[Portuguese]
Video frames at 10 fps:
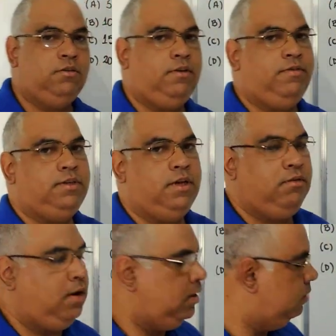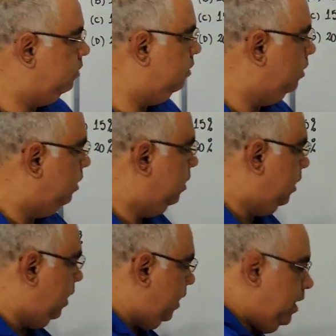que, que você vai fazer agora?
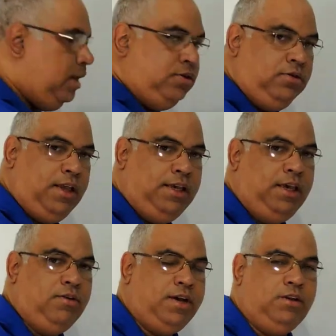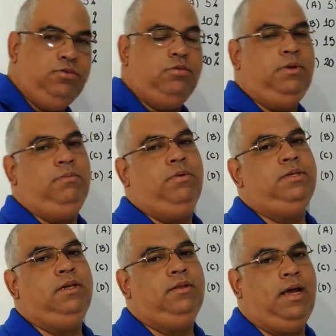Isso daqui que eu quero descobrir em
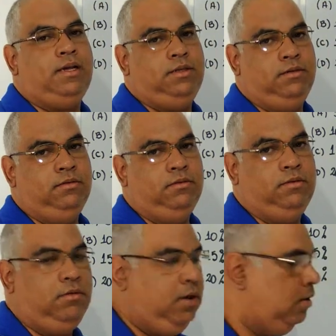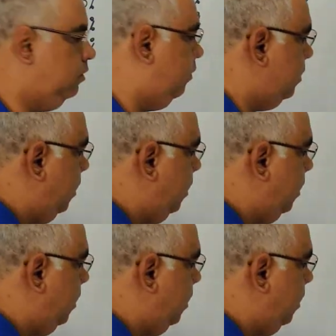porcentagem. Então, o que, que eu vou